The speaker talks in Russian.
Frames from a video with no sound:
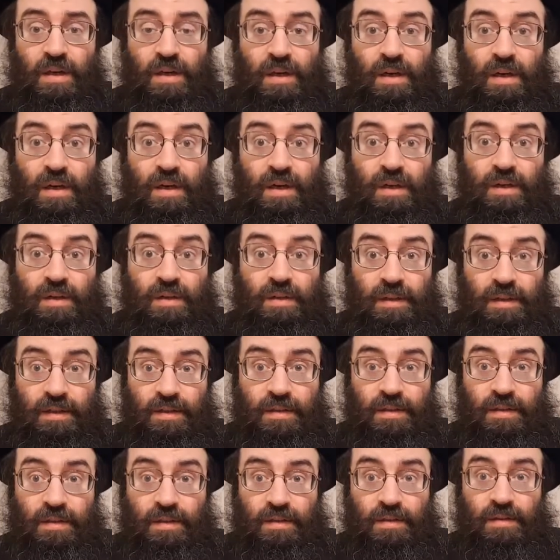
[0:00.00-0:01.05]
А,
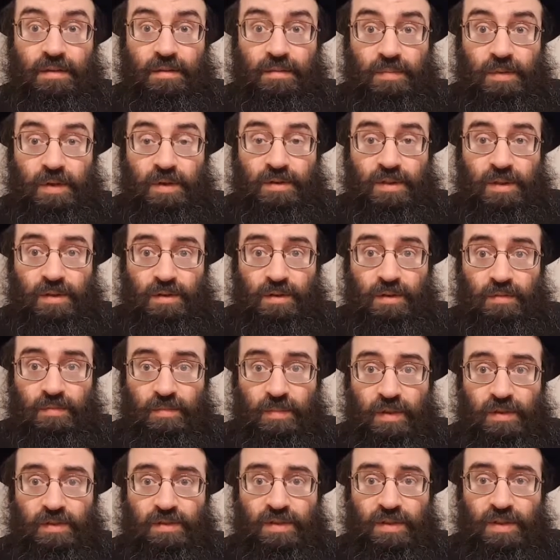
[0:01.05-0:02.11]
это произошло в
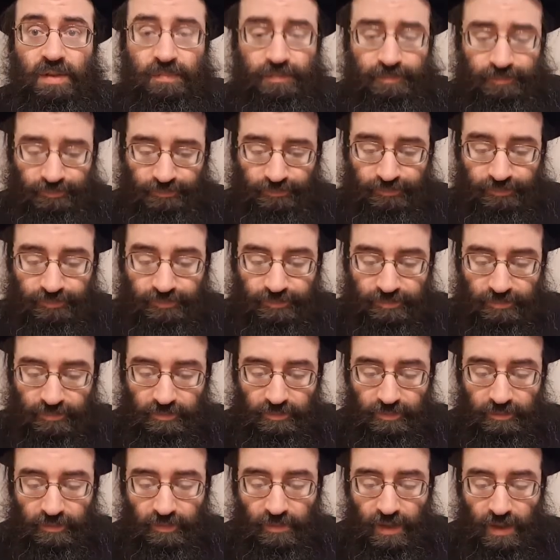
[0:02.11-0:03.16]
Монси
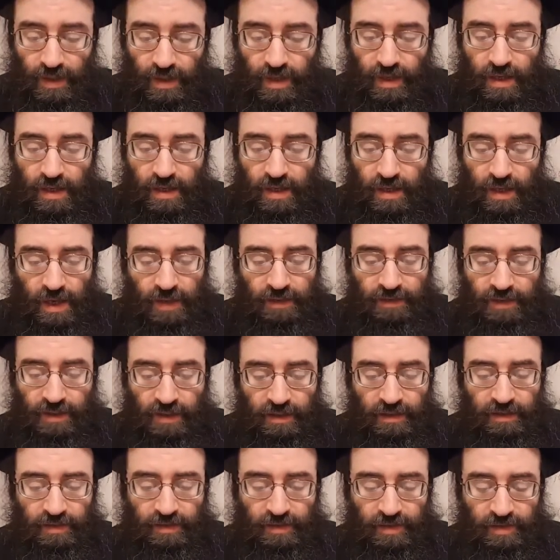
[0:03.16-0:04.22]
и
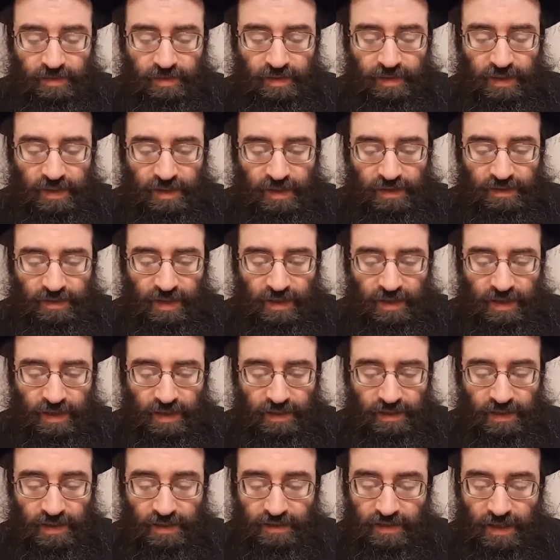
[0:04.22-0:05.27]
открылось действительно несколько
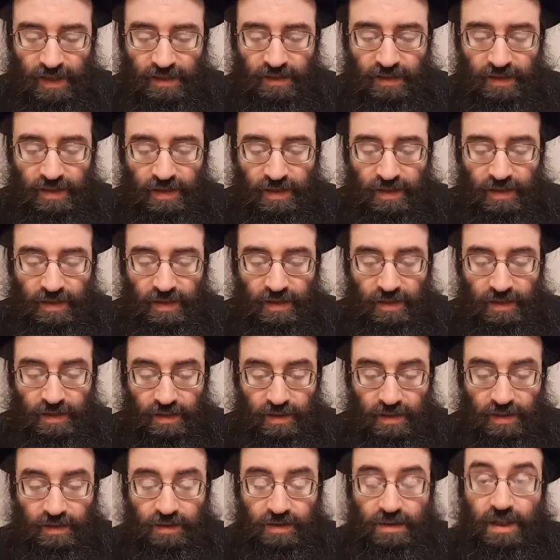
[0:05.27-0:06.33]
лет назад
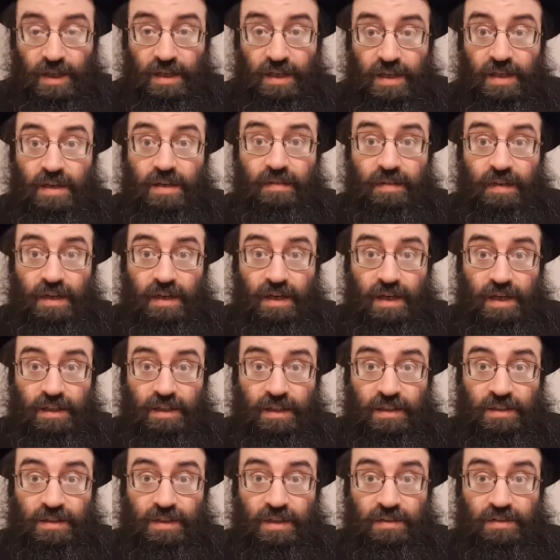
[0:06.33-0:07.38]
и шокировало,
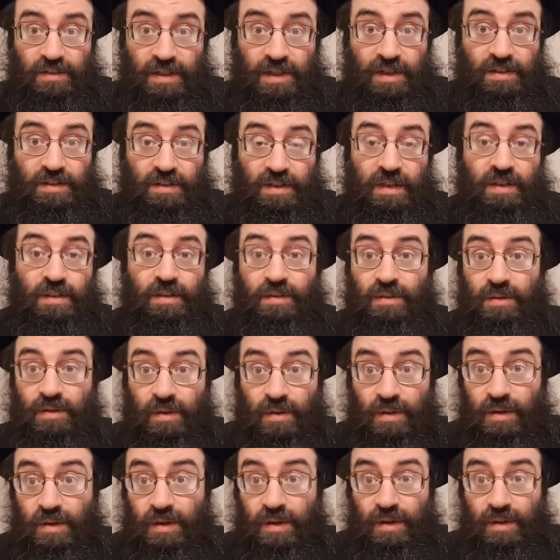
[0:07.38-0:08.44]
конечно, всех тех,
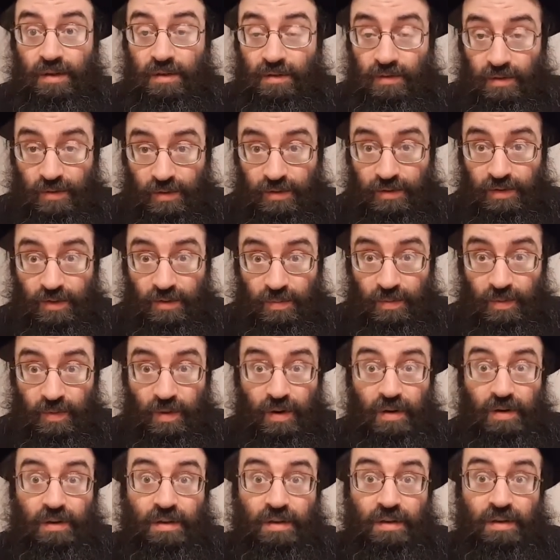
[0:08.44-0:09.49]
кто до сих
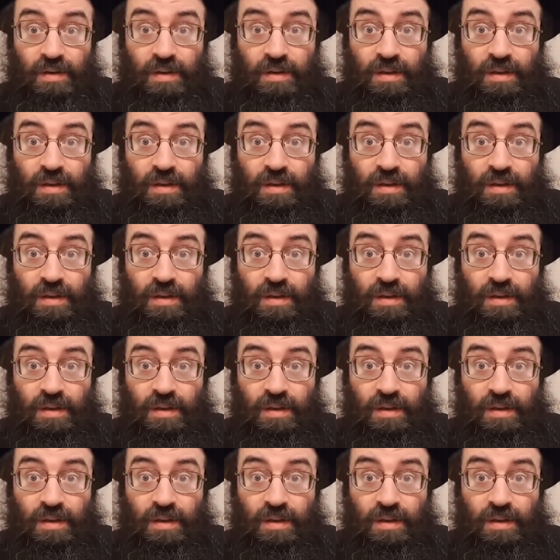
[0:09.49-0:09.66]
пор